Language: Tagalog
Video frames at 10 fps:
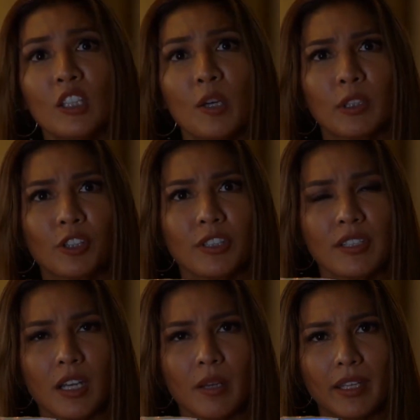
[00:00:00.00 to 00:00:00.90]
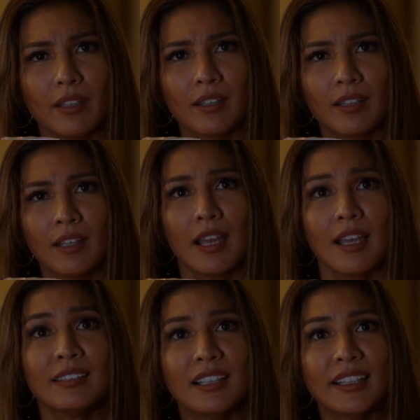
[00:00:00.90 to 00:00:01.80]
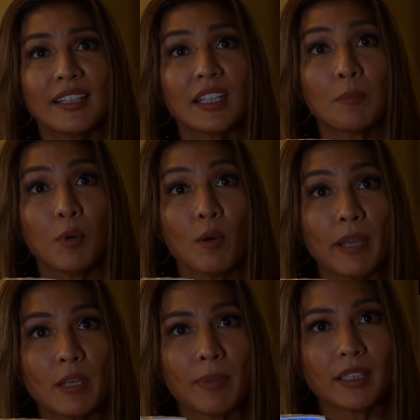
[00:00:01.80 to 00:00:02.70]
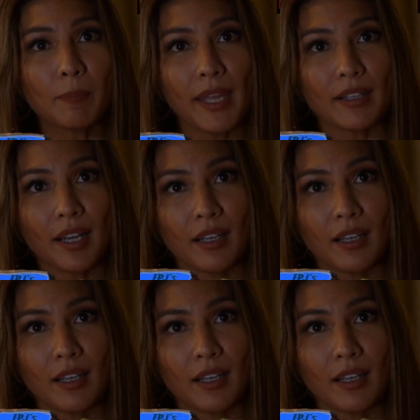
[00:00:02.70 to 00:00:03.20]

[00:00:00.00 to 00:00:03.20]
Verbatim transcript: ang kanyang plano dahil dito kay Cassandra. Pero